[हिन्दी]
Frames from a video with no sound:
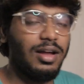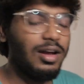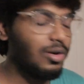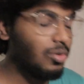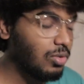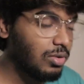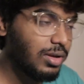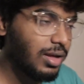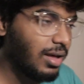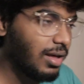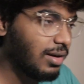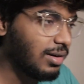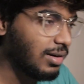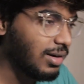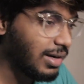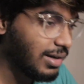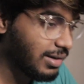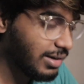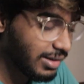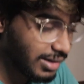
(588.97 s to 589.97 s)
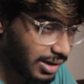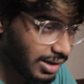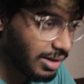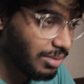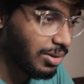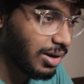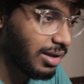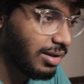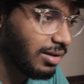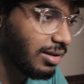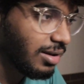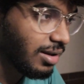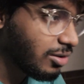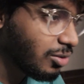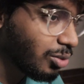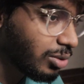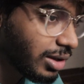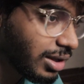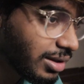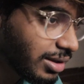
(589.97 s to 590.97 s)
आई डोंट केयर लिटरली भाई
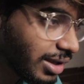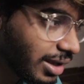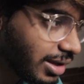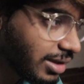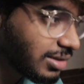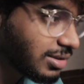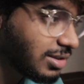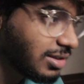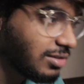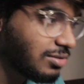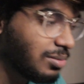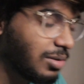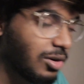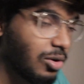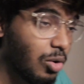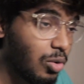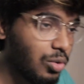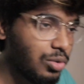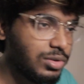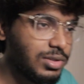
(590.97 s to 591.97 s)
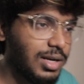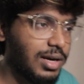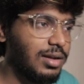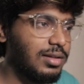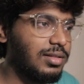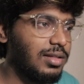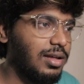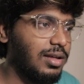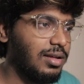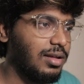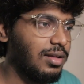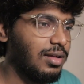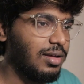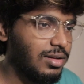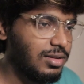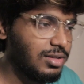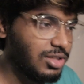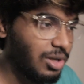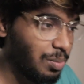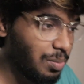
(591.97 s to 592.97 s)
क्योंकि यही चीज़ मेरे को खुश रखता है
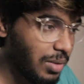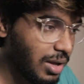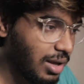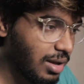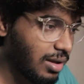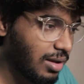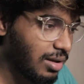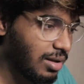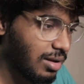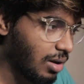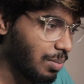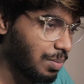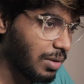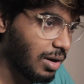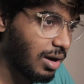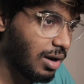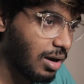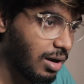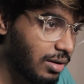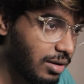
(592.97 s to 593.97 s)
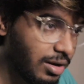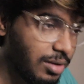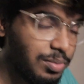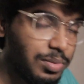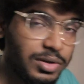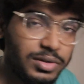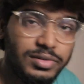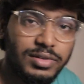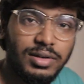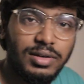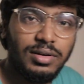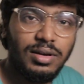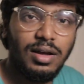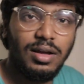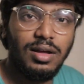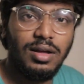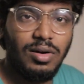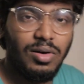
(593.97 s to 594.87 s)
जब मैं अपना हंड्रेड परसेंट